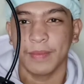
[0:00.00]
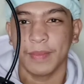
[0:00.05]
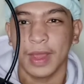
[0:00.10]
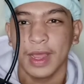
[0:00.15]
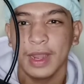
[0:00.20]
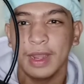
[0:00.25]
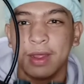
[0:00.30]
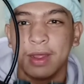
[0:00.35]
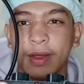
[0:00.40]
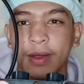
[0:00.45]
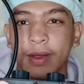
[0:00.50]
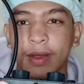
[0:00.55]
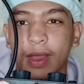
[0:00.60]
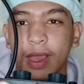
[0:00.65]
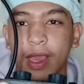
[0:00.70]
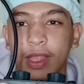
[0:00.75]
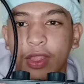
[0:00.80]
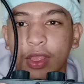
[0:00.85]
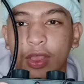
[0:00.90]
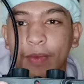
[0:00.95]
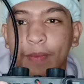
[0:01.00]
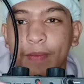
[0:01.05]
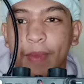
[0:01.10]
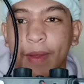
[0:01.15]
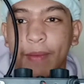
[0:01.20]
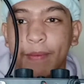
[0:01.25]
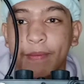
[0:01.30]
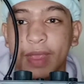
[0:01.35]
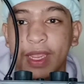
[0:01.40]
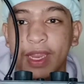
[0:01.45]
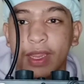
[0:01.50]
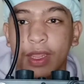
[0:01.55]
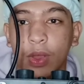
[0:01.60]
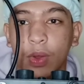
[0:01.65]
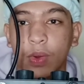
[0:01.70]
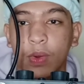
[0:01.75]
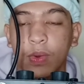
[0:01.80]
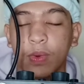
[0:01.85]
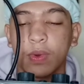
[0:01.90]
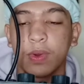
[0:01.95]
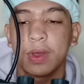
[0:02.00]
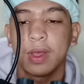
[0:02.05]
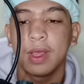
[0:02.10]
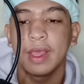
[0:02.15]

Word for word: parang ito yung pang video.